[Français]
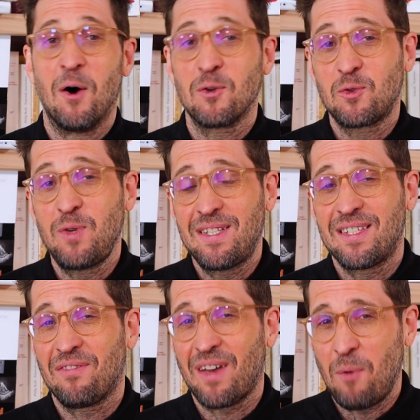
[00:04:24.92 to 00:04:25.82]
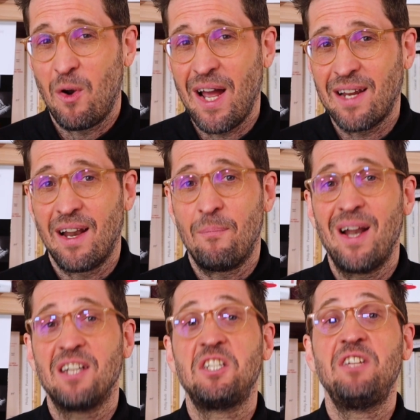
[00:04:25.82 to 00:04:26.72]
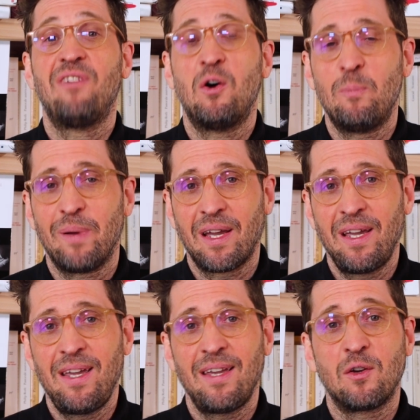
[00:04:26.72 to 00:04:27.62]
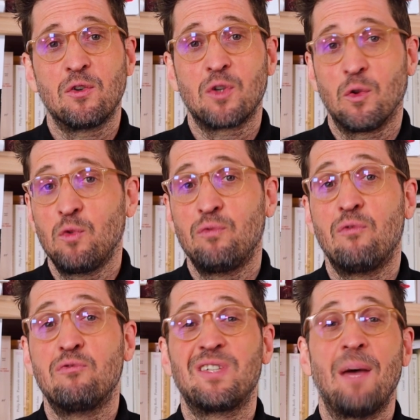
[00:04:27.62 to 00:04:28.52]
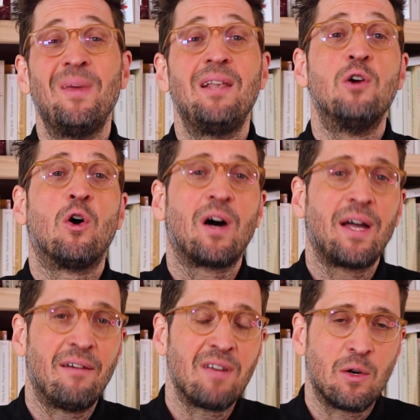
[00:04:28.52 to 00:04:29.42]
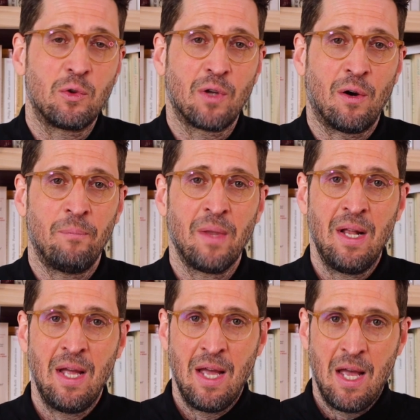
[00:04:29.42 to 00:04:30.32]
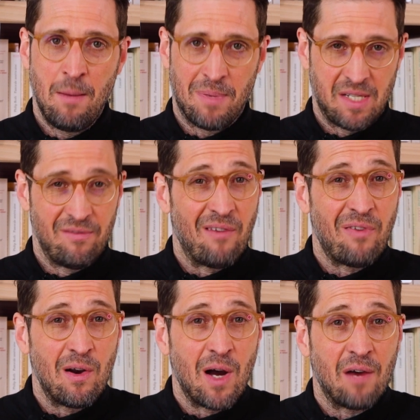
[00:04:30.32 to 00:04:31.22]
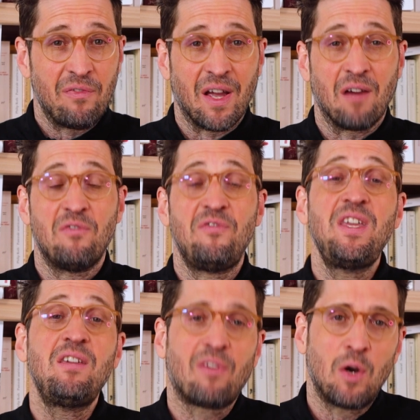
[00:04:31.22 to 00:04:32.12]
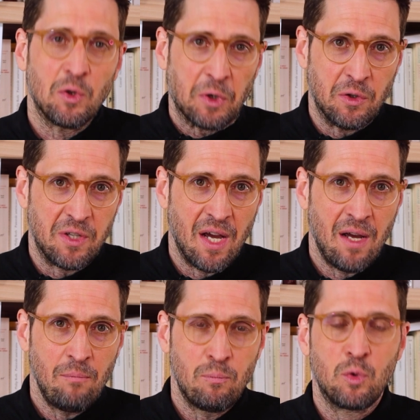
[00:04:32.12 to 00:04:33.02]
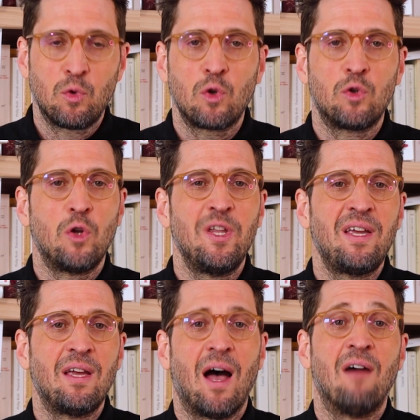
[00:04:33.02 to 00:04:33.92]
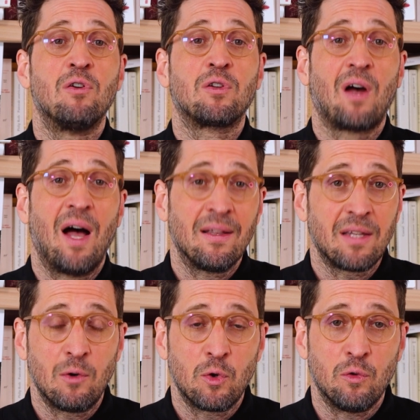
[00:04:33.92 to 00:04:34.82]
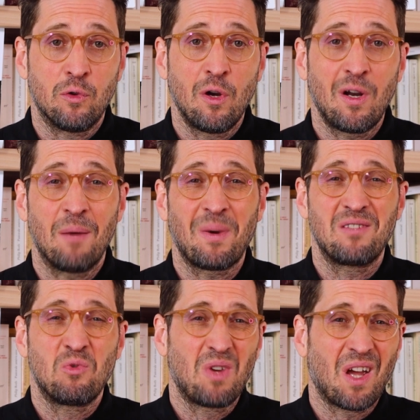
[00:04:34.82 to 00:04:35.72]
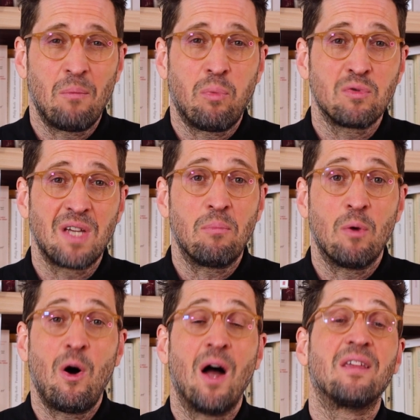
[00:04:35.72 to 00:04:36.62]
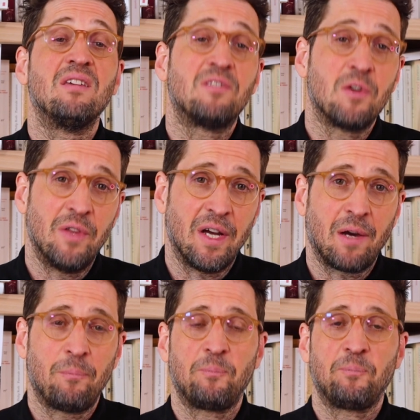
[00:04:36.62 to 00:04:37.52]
Ensuite, c'est vraiment là que la magie va opérer et que sans doute vous vous améliorerez avec le temps. Parce qu'il va falloir faire vivre l'entretien plutôt que donner à votre interlocuteur l'impression qu'il répond simplement à un questionnaire.